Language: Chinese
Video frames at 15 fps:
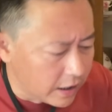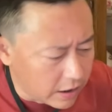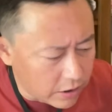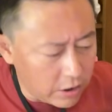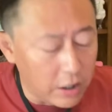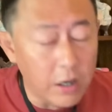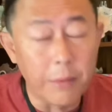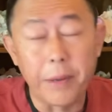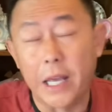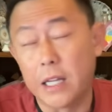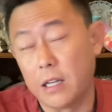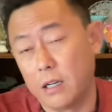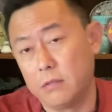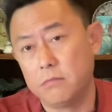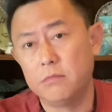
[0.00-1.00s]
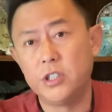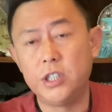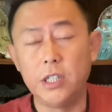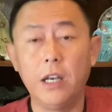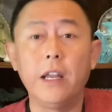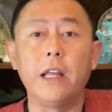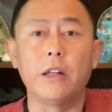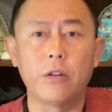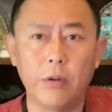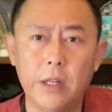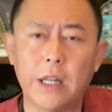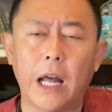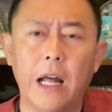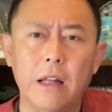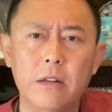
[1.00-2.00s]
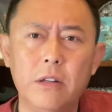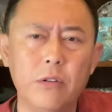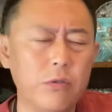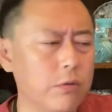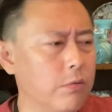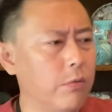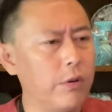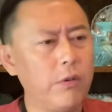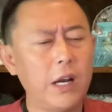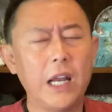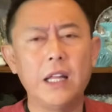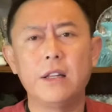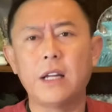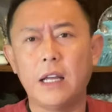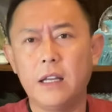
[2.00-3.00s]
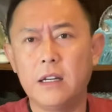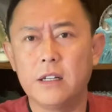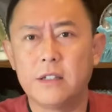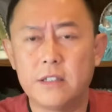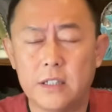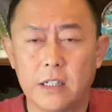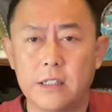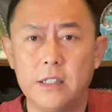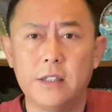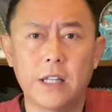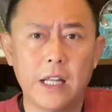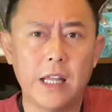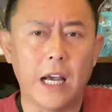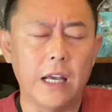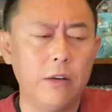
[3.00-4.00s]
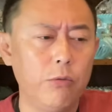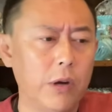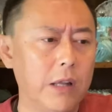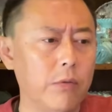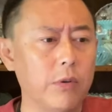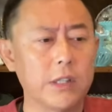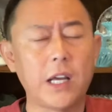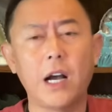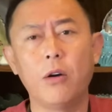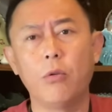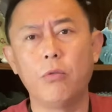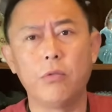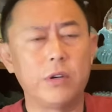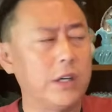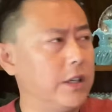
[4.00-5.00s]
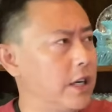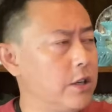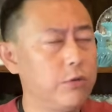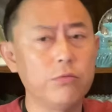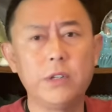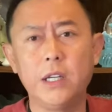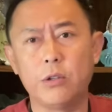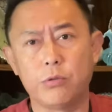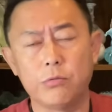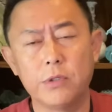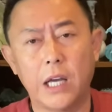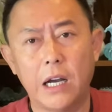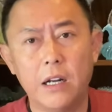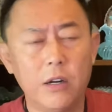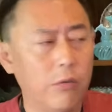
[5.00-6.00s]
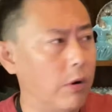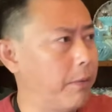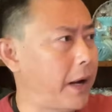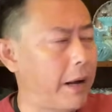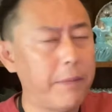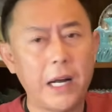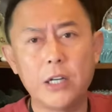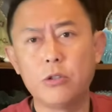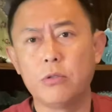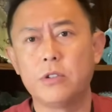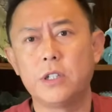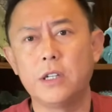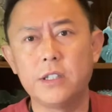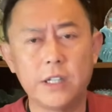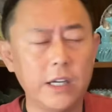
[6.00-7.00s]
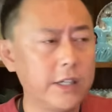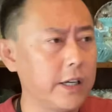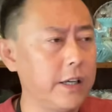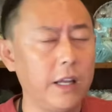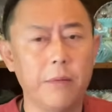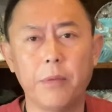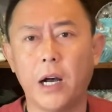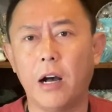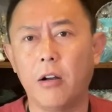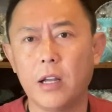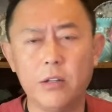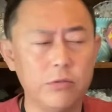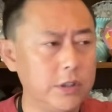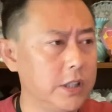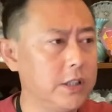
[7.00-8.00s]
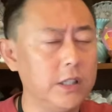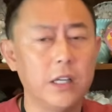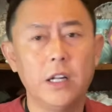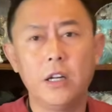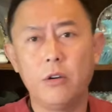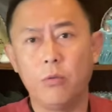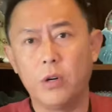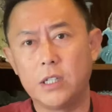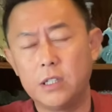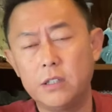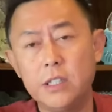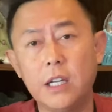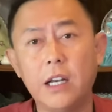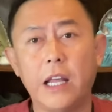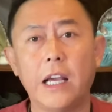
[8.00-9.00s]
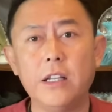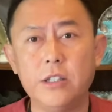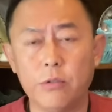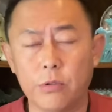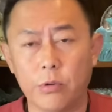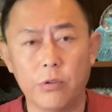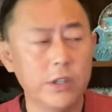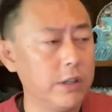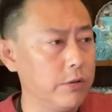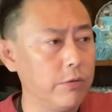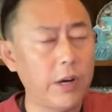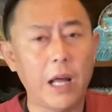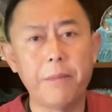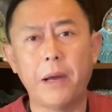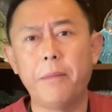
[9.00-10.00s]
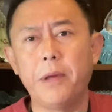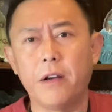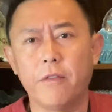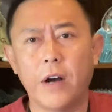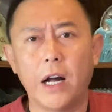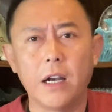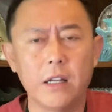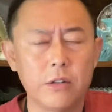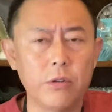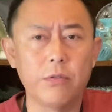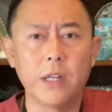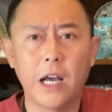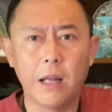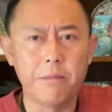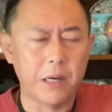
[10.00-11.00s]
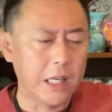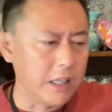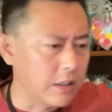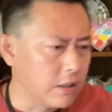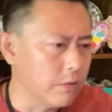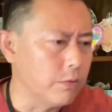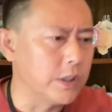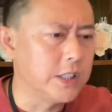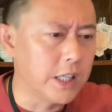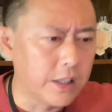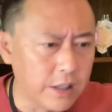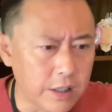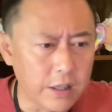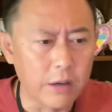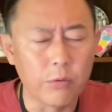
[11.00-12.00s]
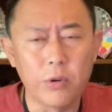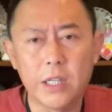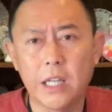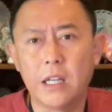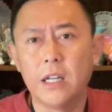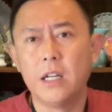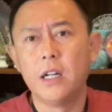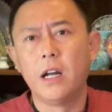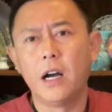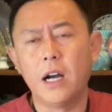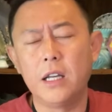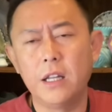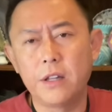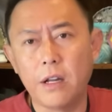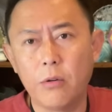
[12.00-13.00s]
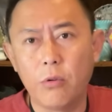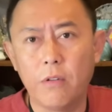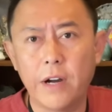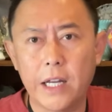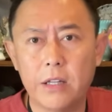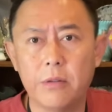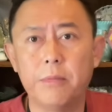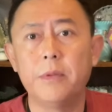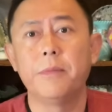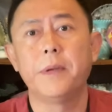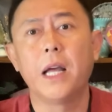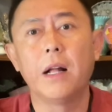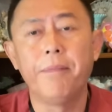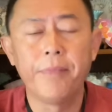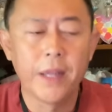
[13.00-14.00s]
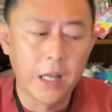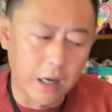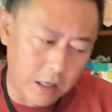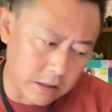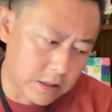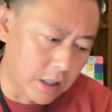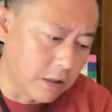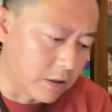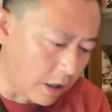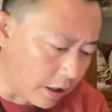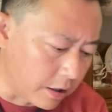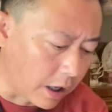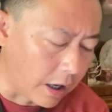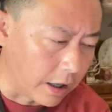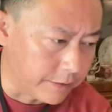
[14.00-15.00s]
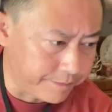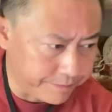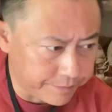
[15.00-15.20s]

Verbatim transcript: 特别的心理摧残，你说我原来在一个省级三甲医院，我当护士，人熟地熟的，我爸妈谁谁身体不好了，有亲戚，我直接联系我同事就安排病房了，都能安排。你这我现在在国内，哎呀，在国外怎么怎么样啊？这这这个